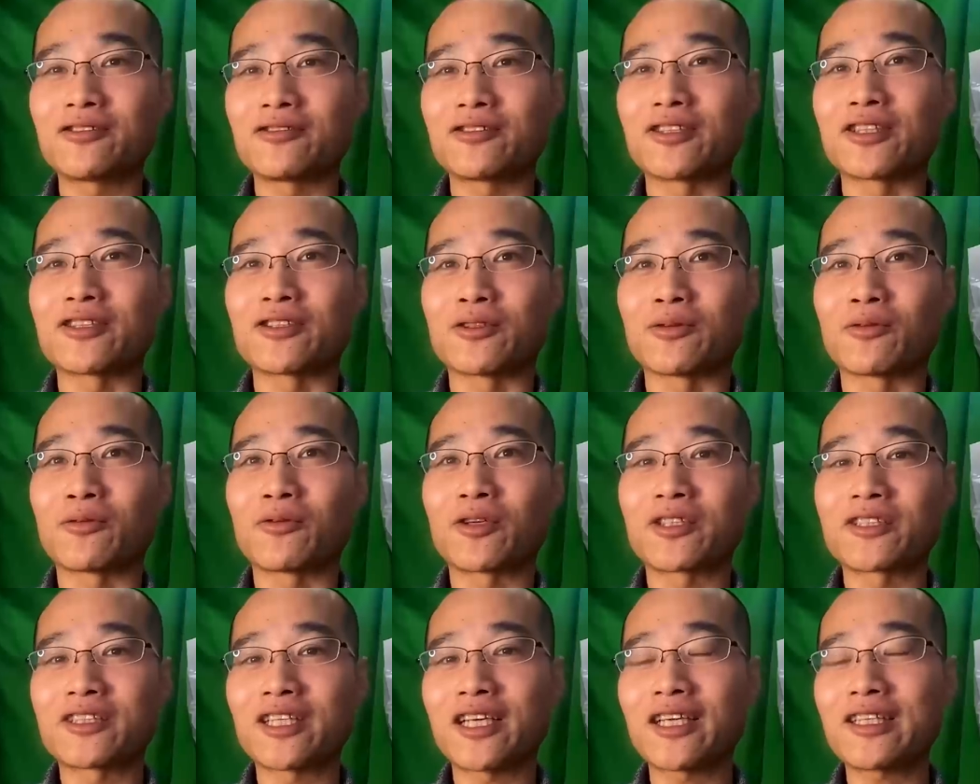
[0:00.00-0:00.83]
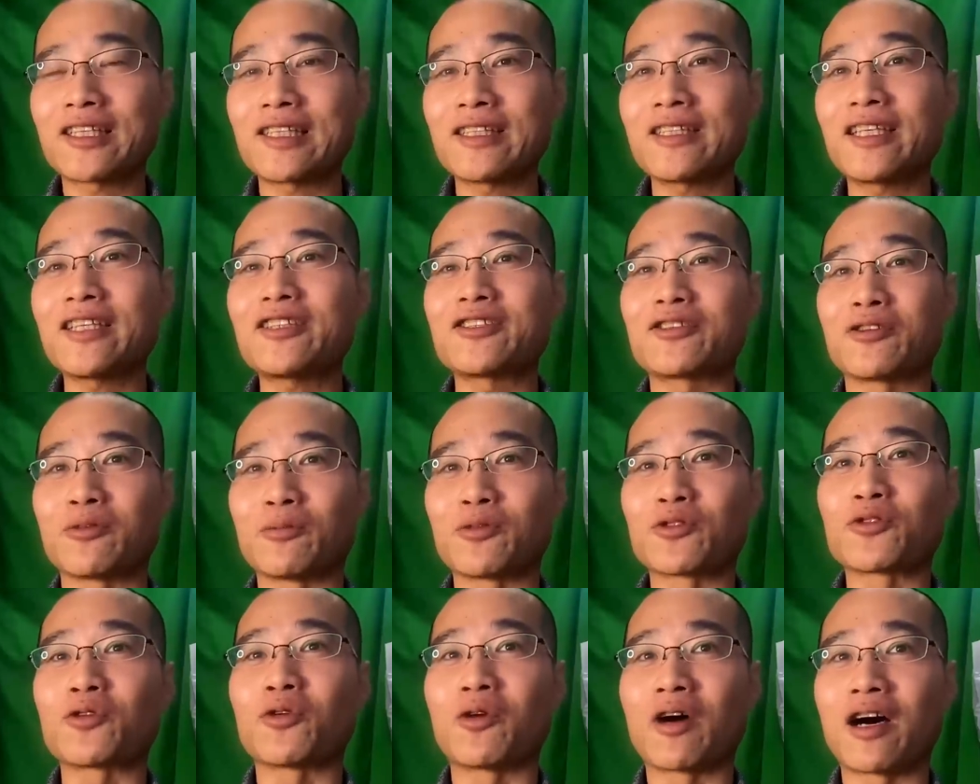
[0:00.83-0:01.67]
るんですよ。これ税金ですよ、
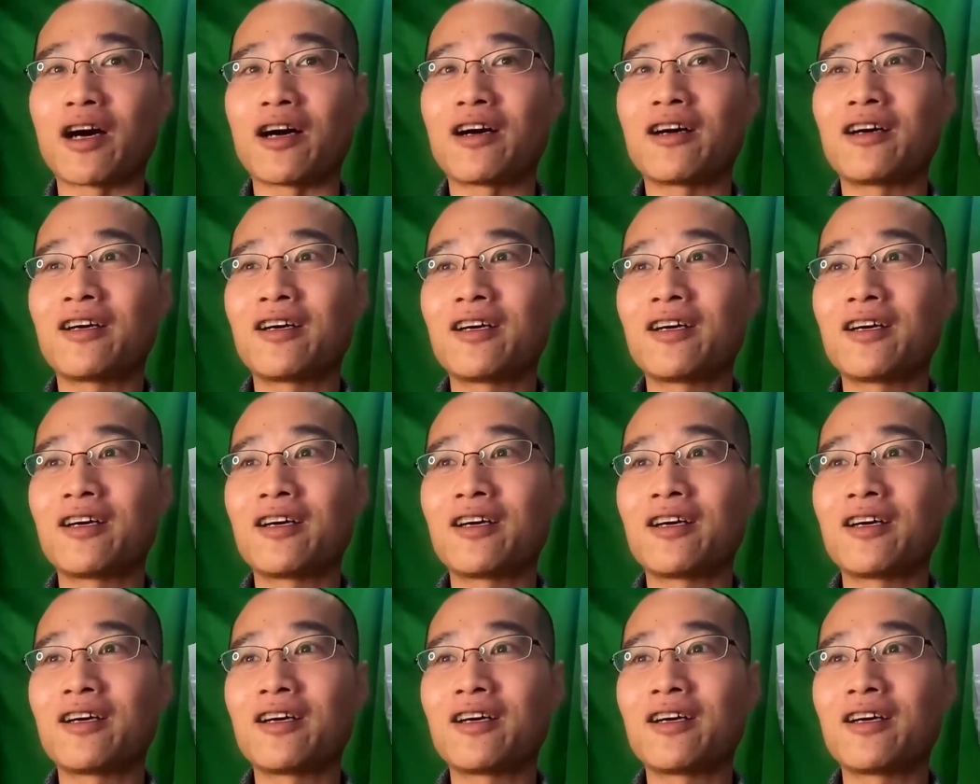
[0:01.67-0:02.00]
元は。